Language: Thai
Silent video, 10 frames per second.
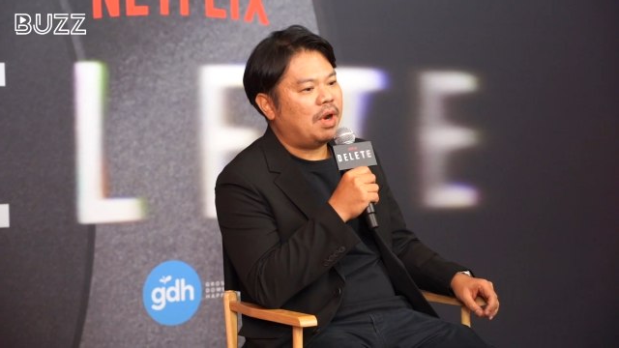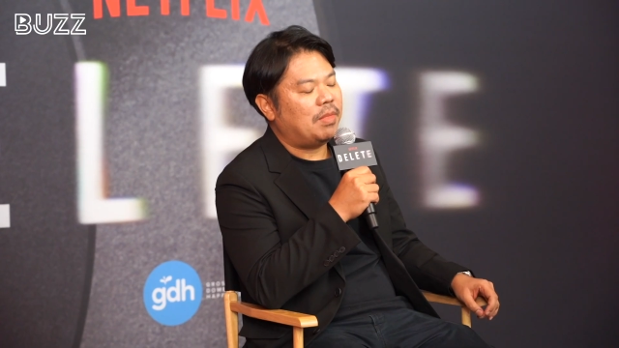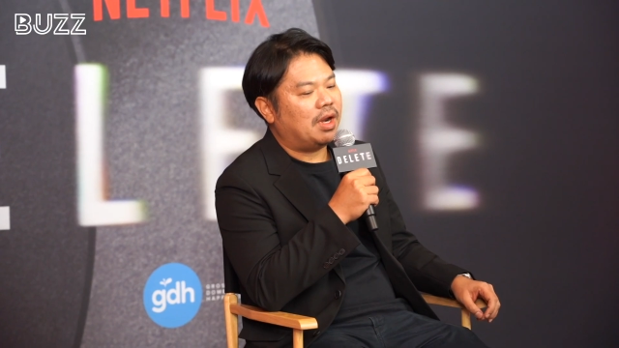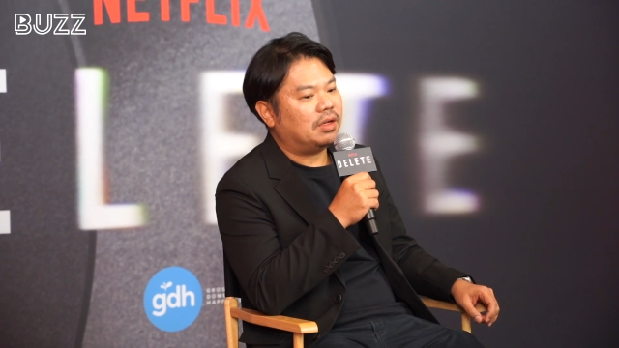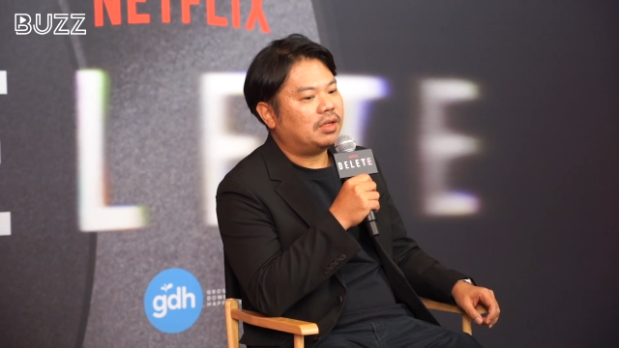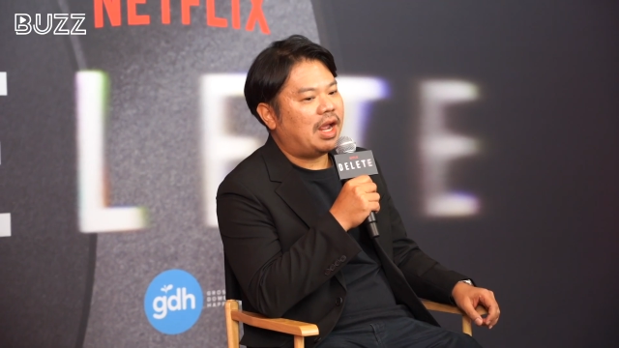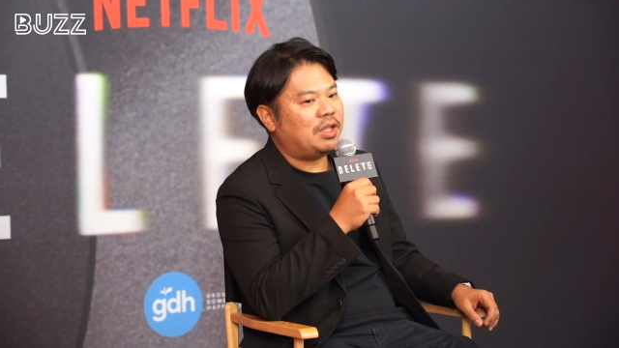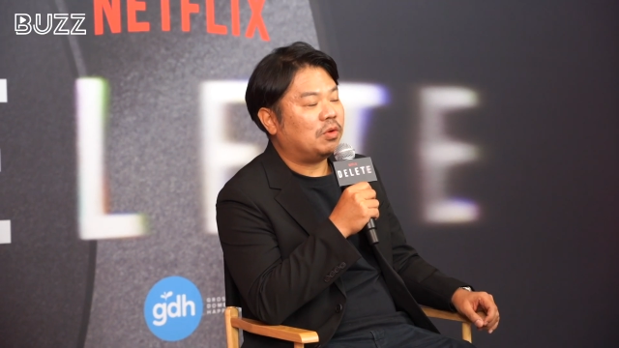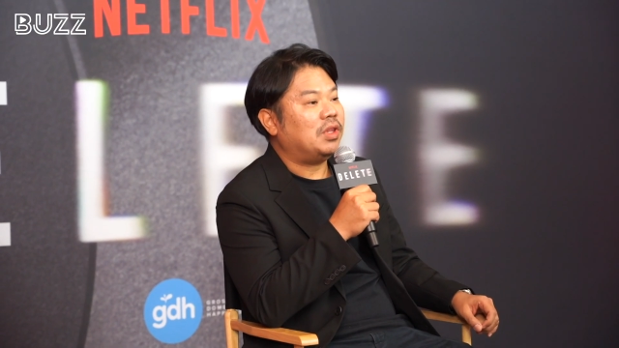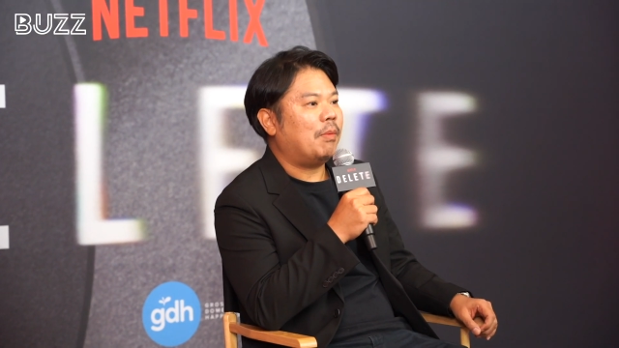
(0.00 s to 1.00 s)
มันเหมือนไอ้
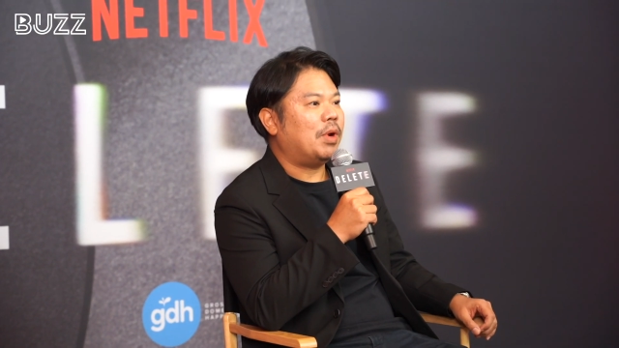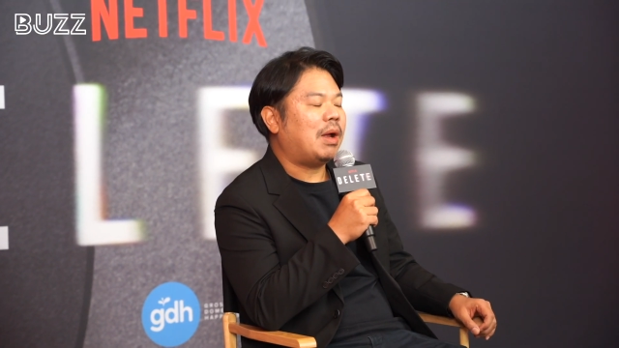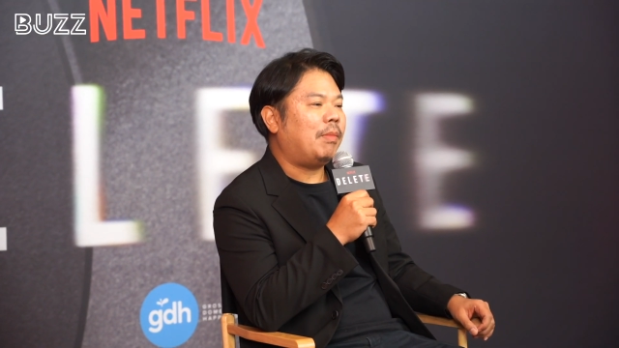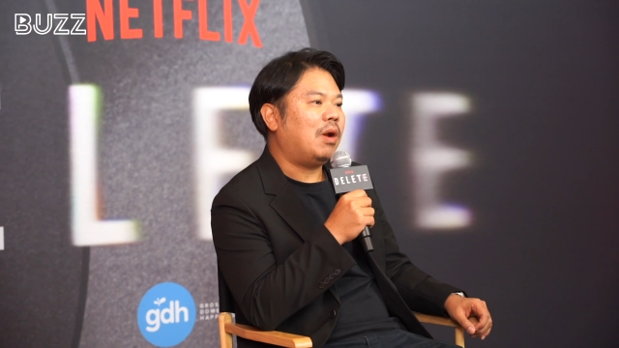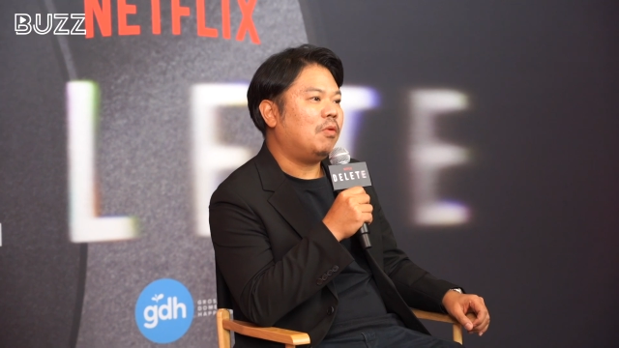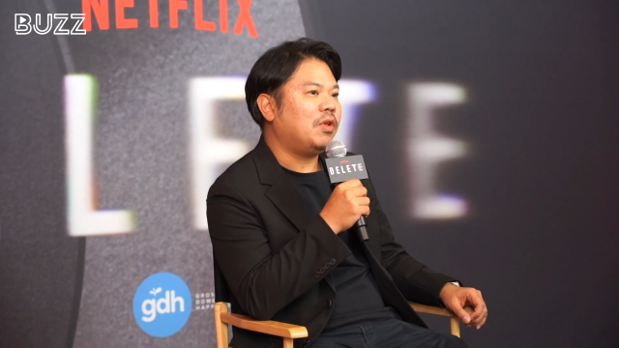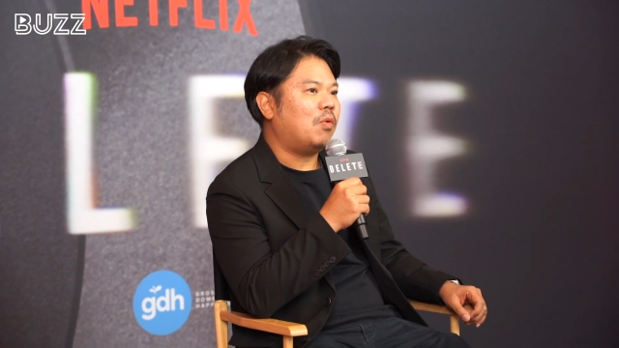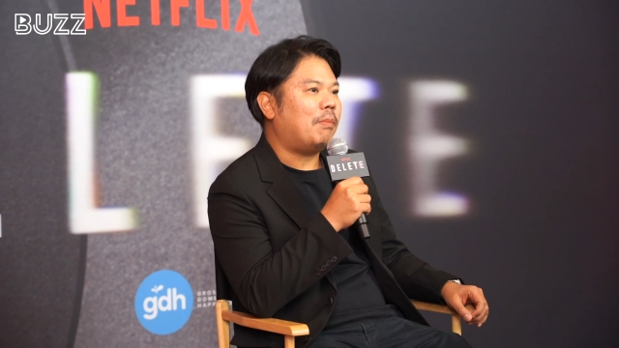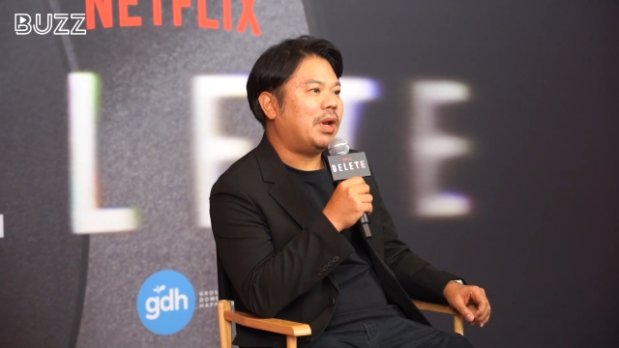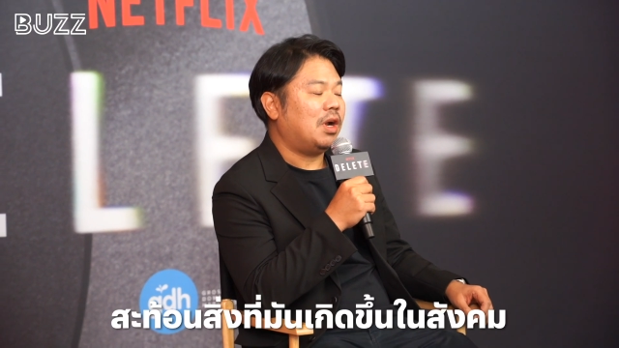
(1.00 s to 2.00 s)
จุดเนี้ยมันทำให้เรารู้สึก
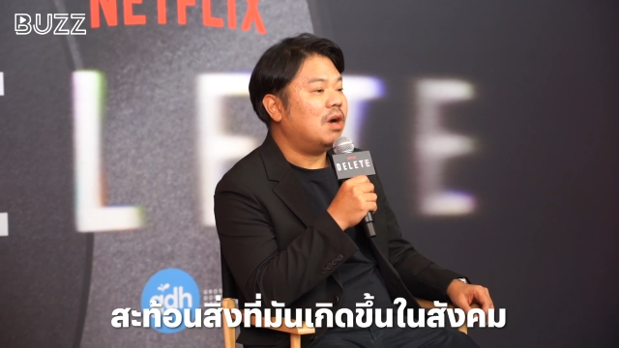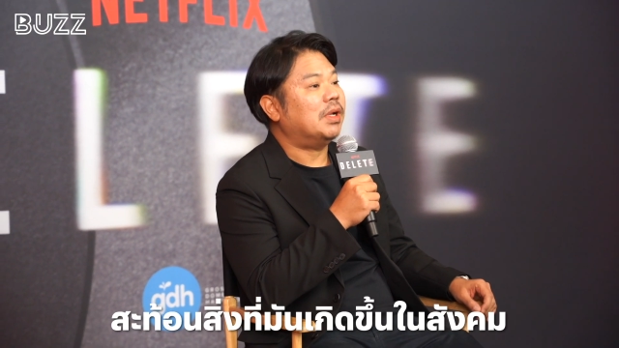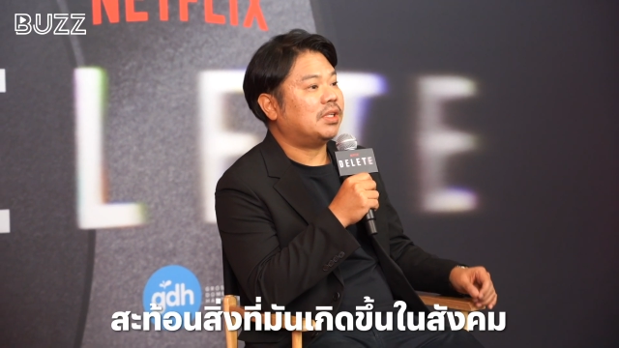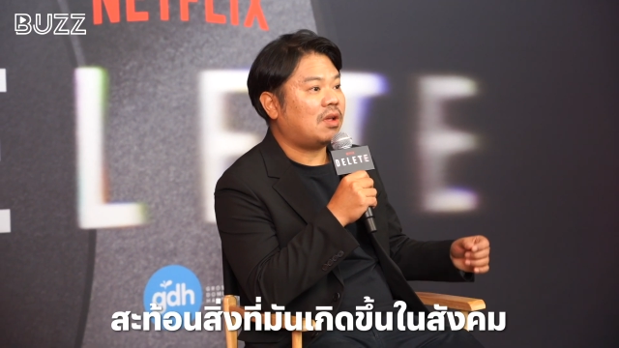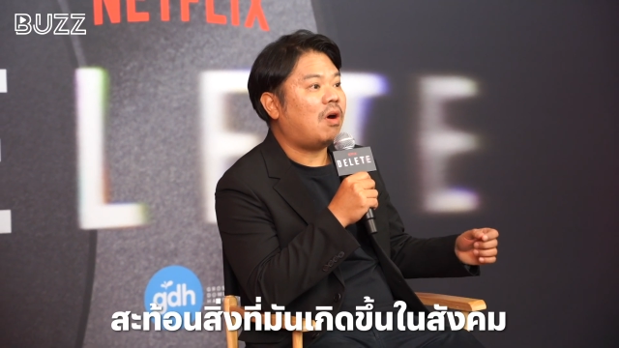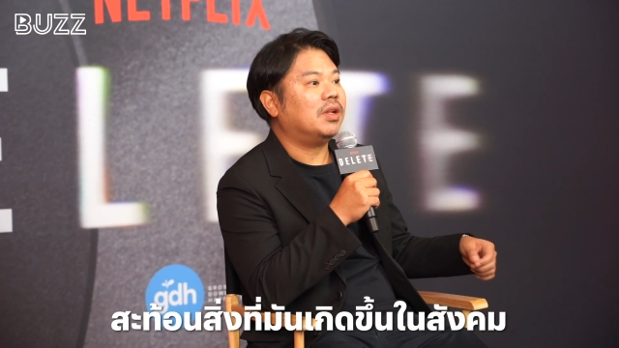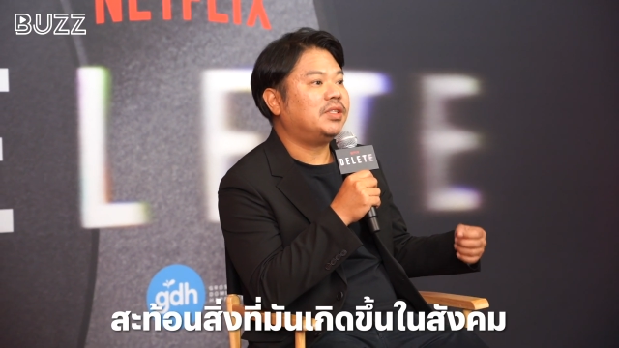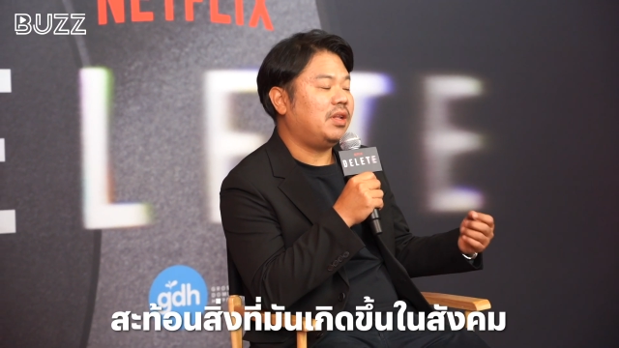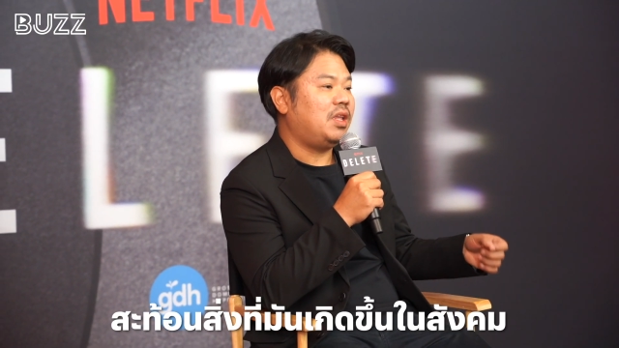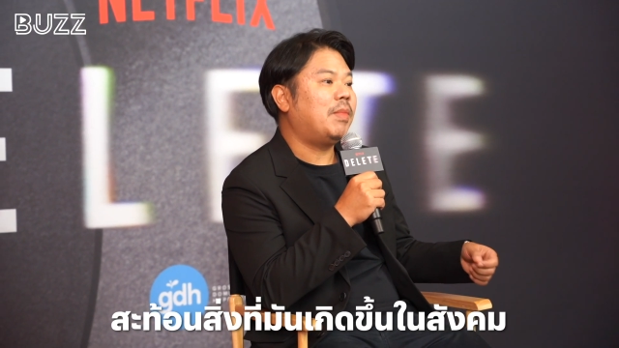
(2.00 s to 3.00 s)
ว่ามันเออมันสะท้อน
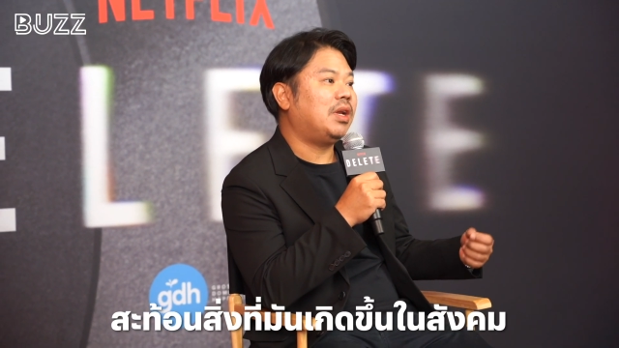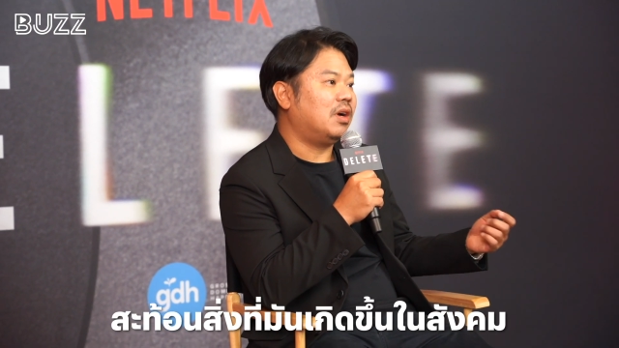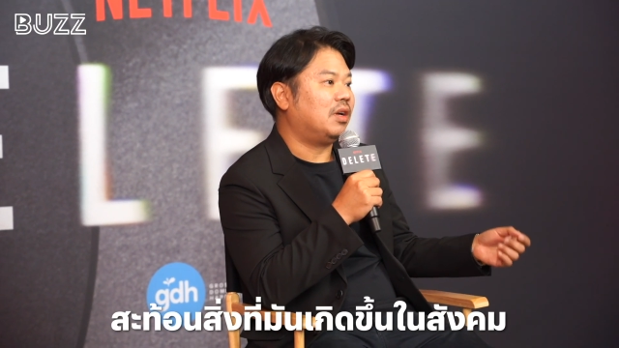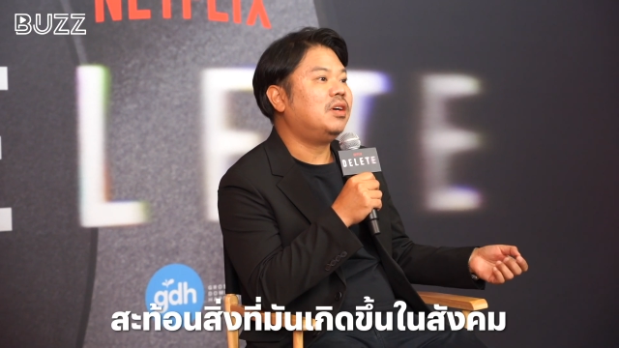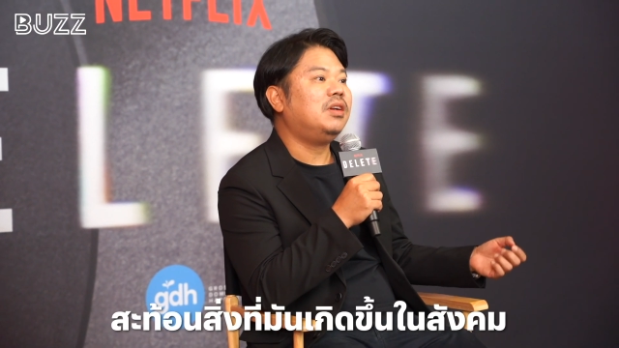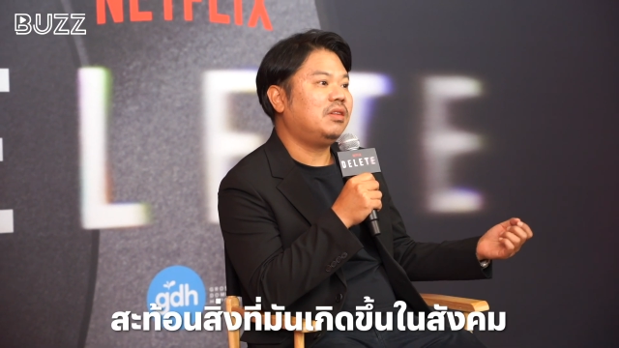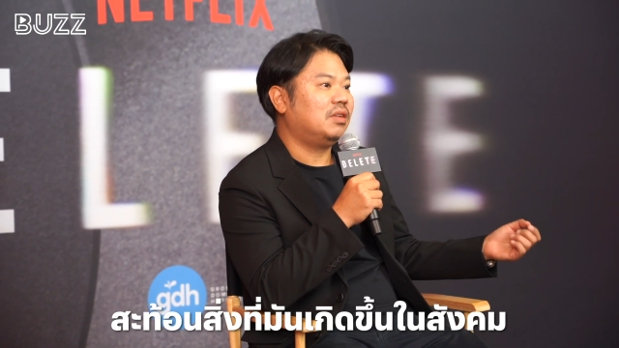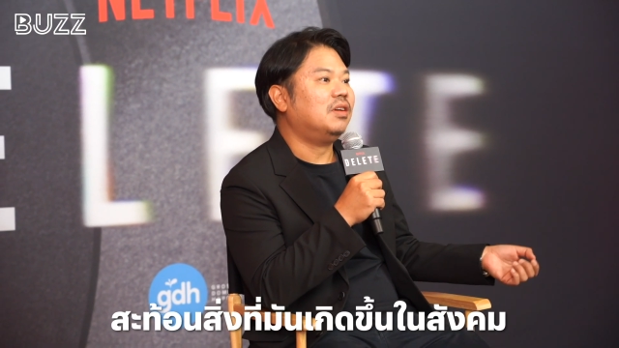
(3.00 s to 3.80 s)
สิ่งที่มันเกิดขึ้น